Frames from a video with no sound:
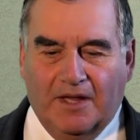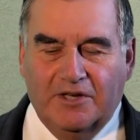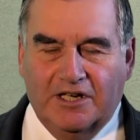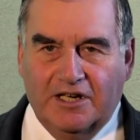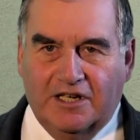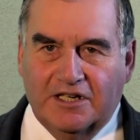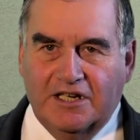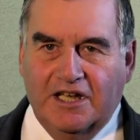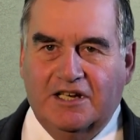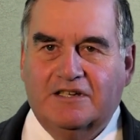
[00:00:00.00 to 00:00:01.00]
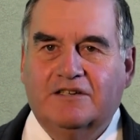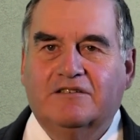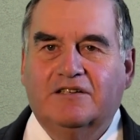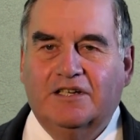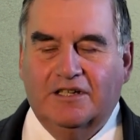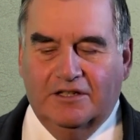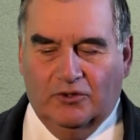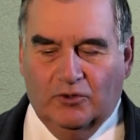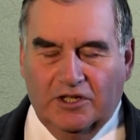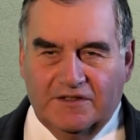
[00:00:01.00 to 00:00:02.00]
mit den Architekten
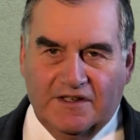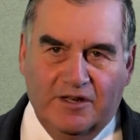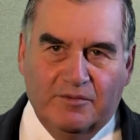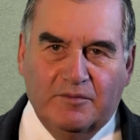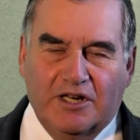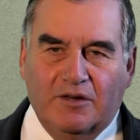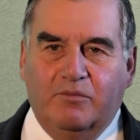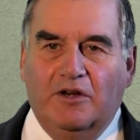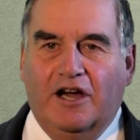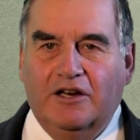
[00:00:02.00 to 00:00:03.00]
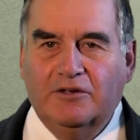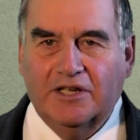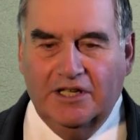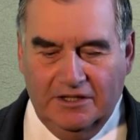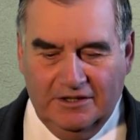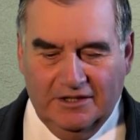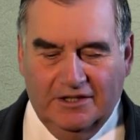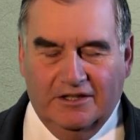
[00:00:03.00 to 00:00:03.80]
oder selber mit den Planungen.